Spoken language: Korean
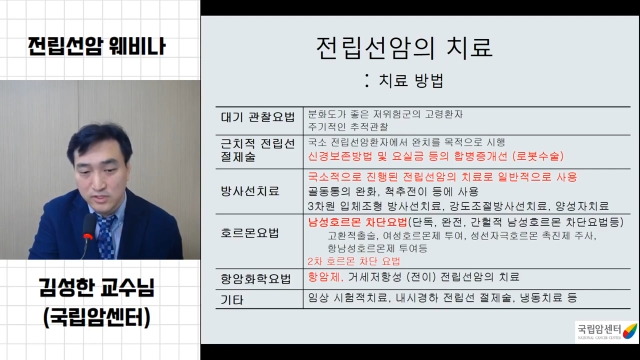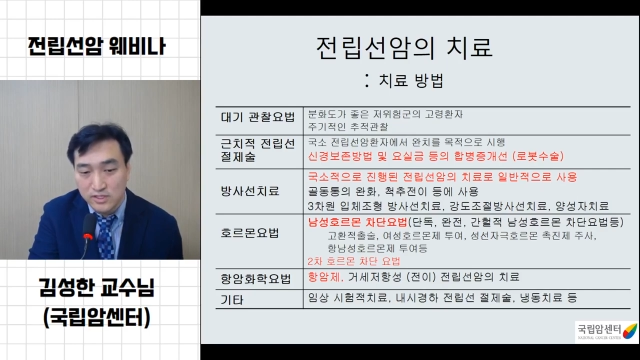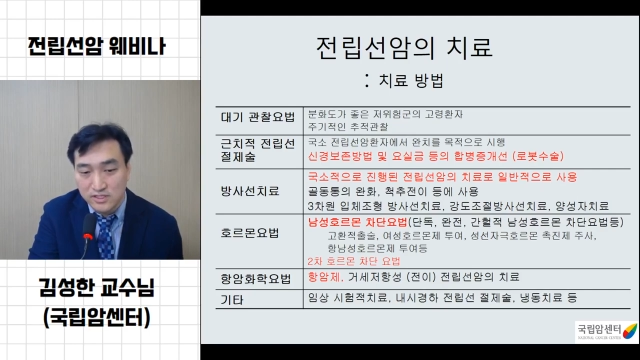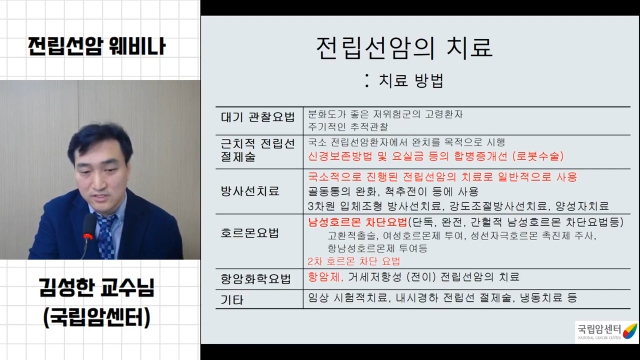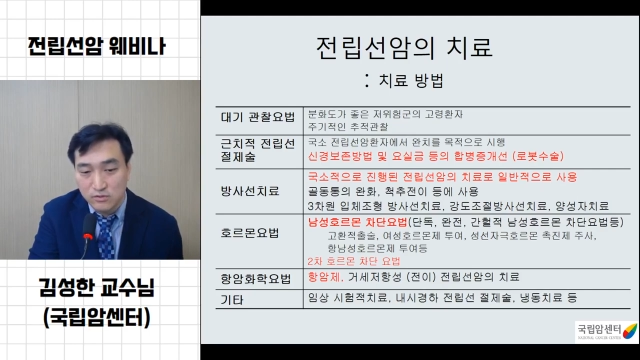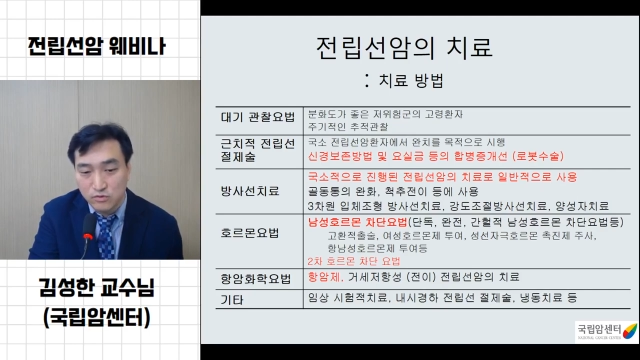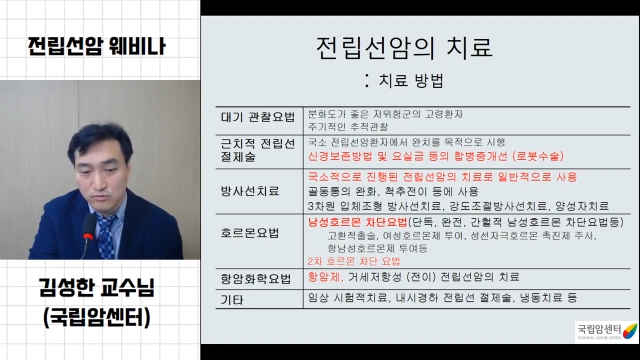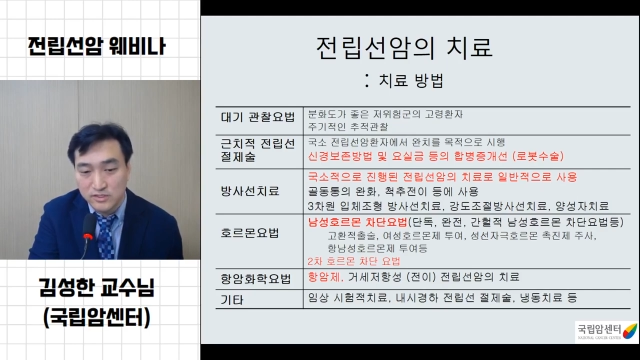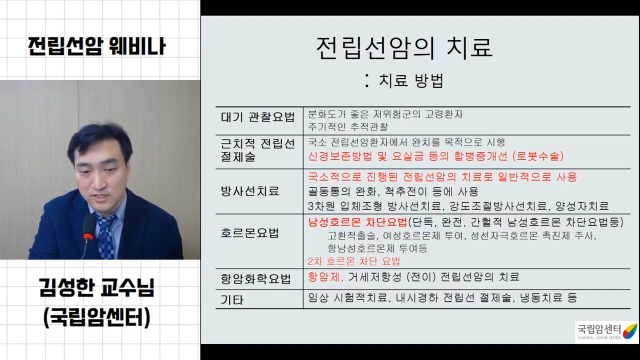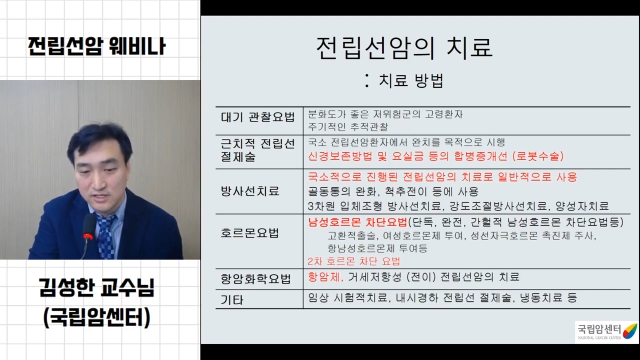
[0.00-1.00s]
이 차
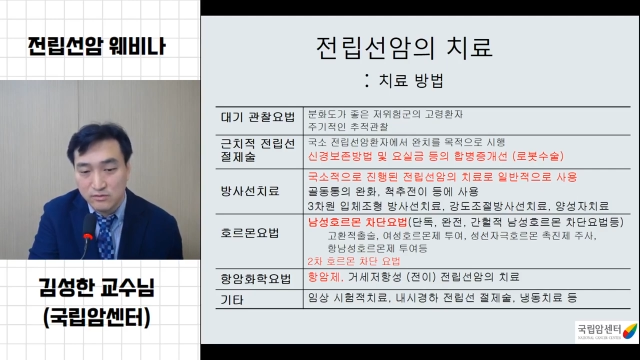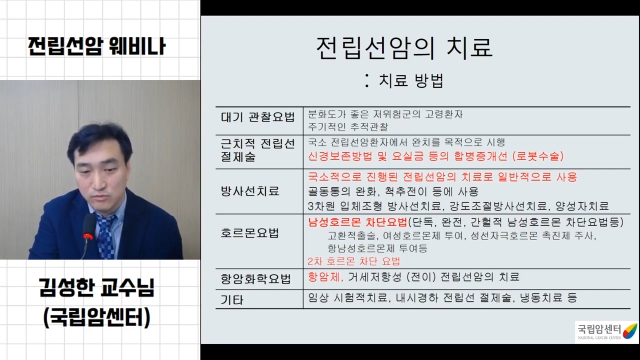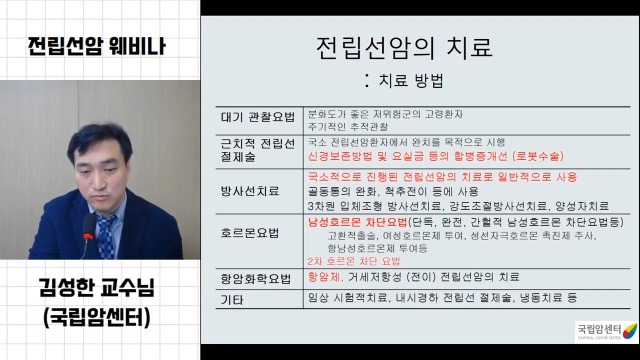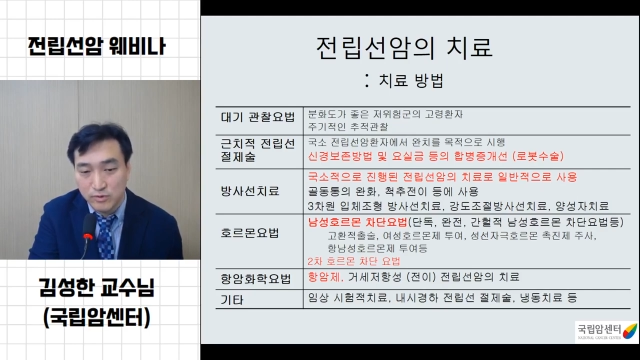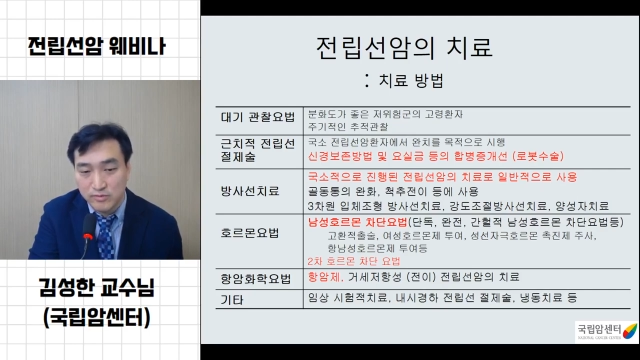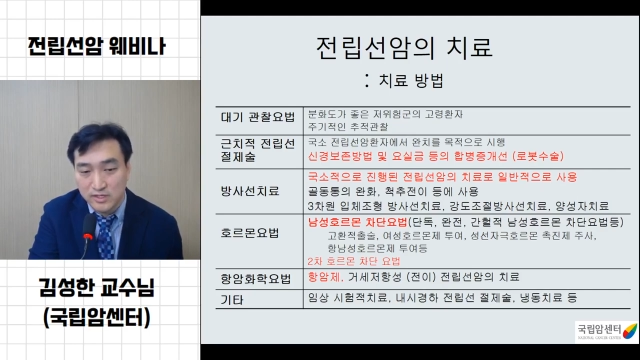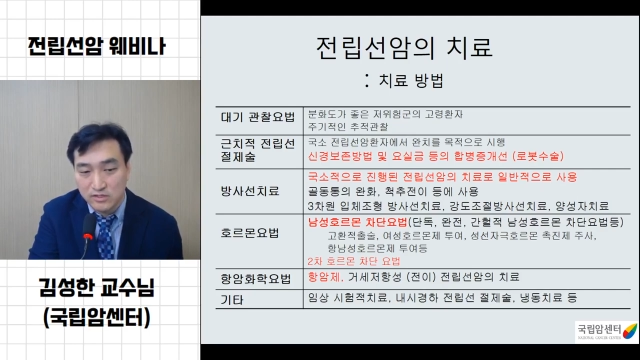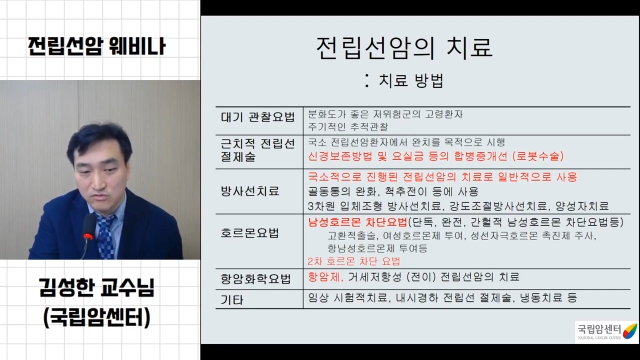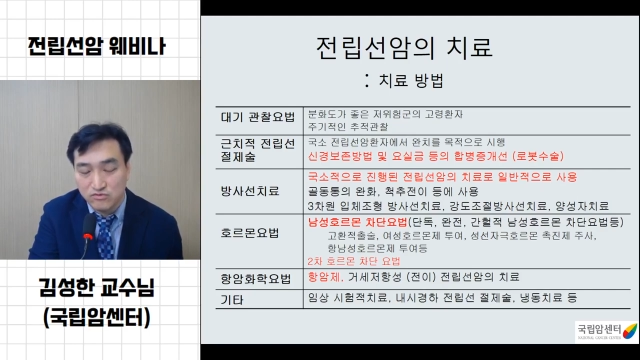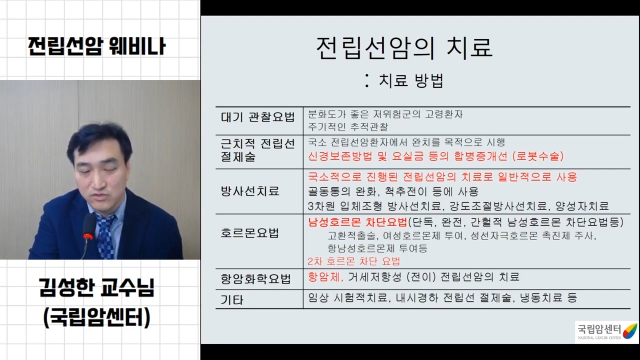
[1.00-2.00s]
호르몬 차단
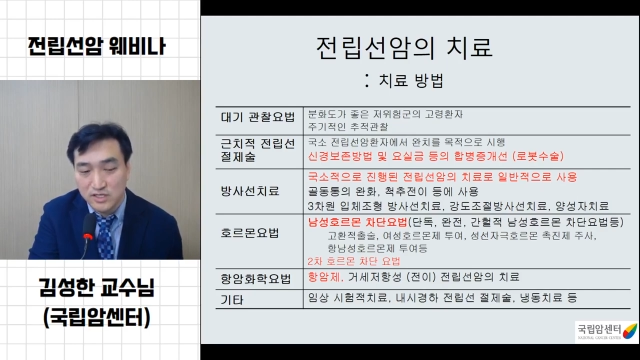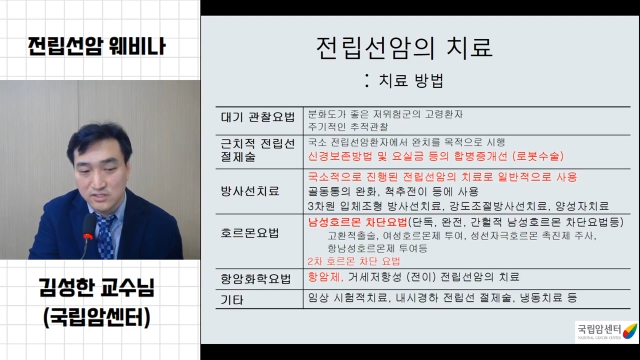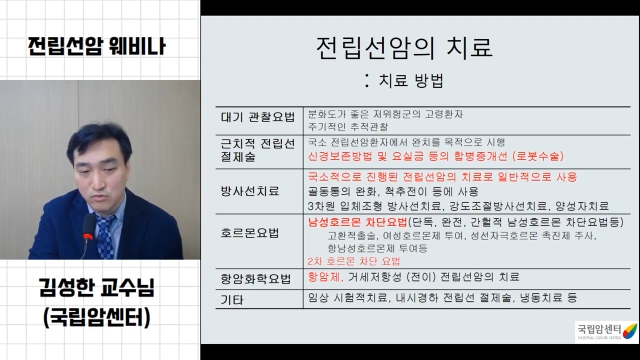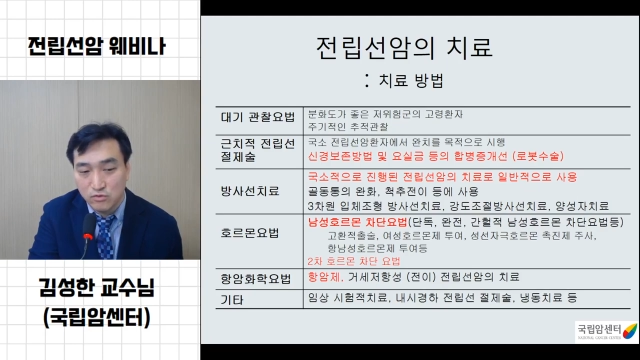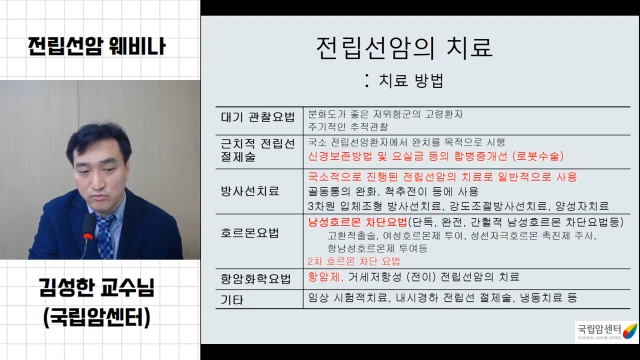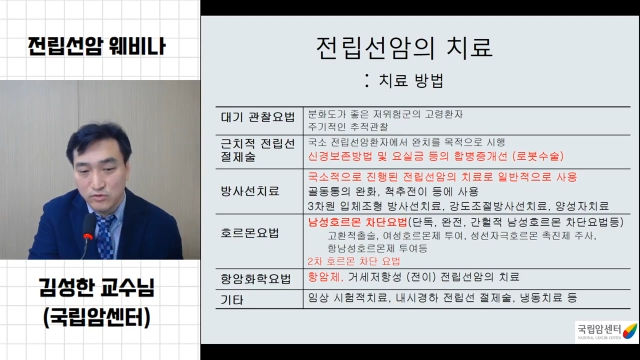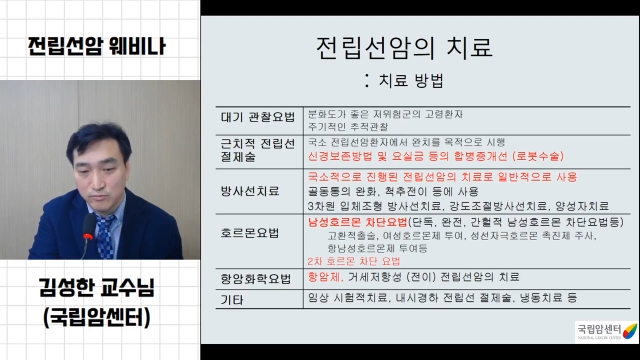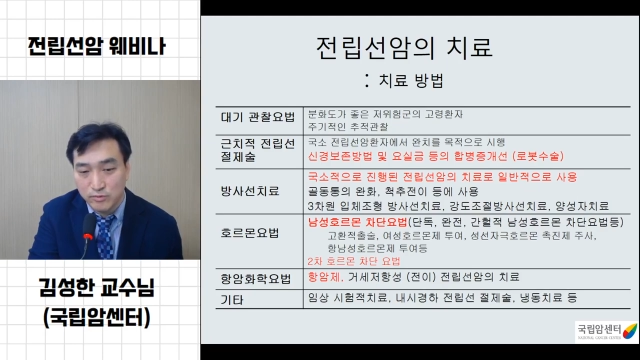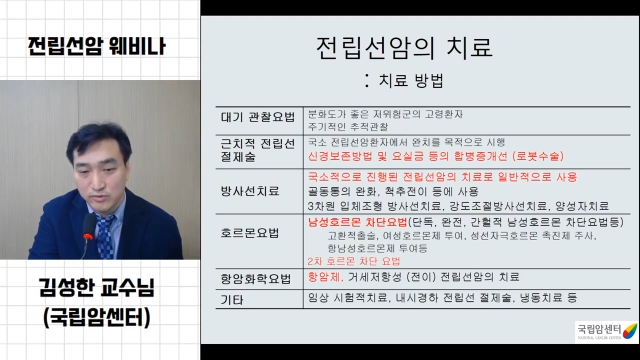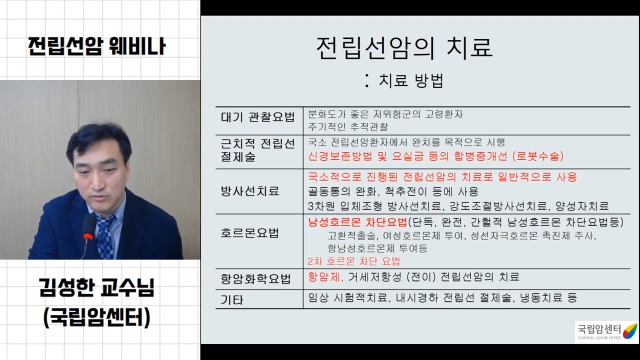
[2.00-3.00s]
요법이라는 두 가지의 호르몬
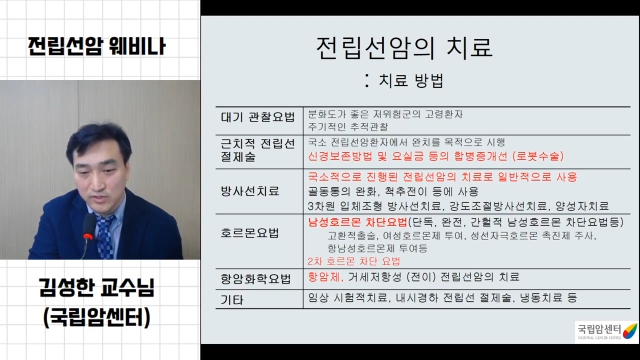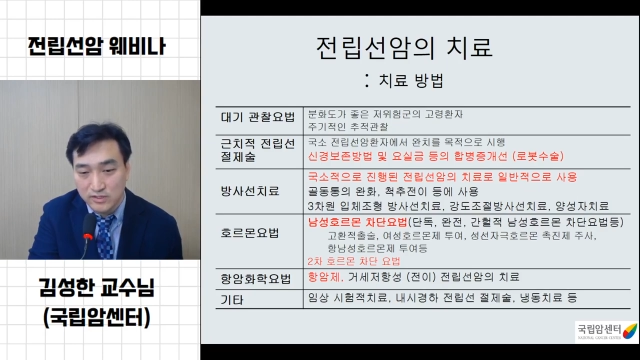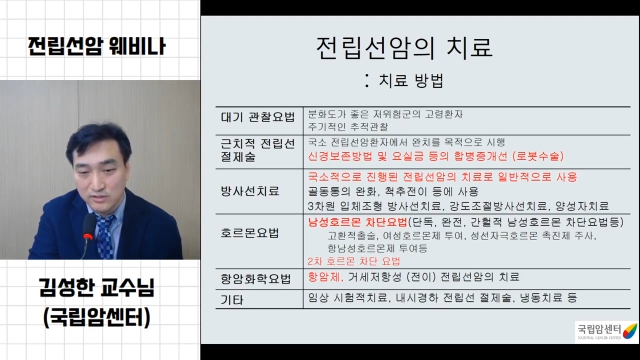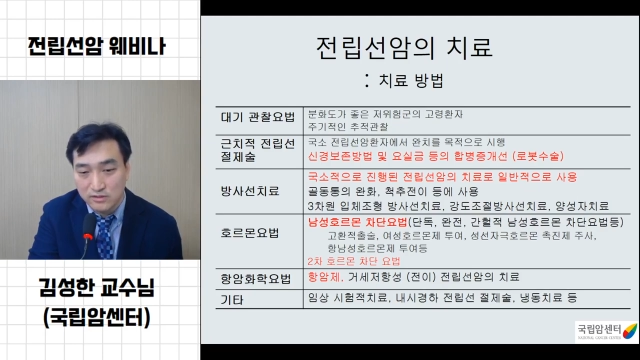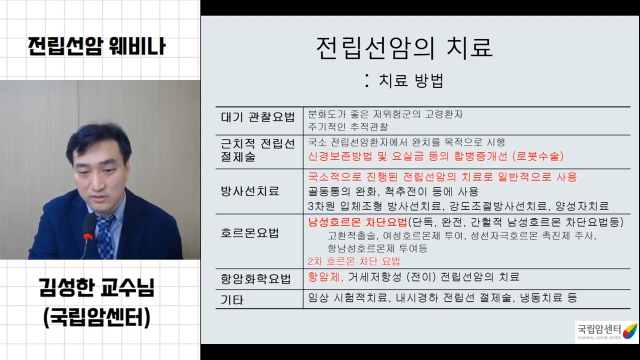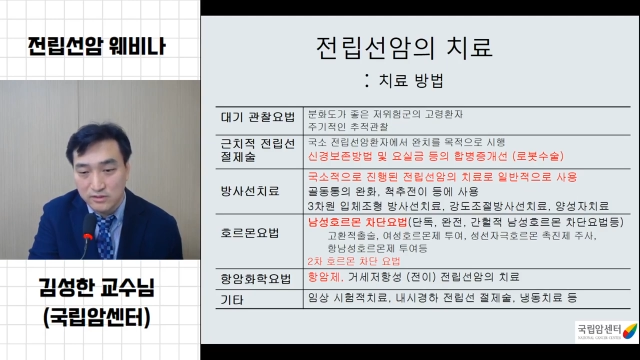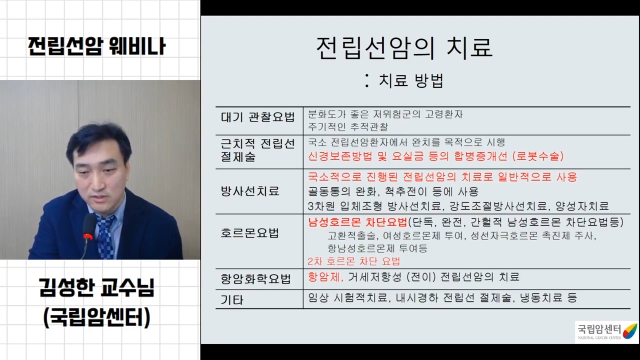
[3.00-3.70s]
요법을 통해서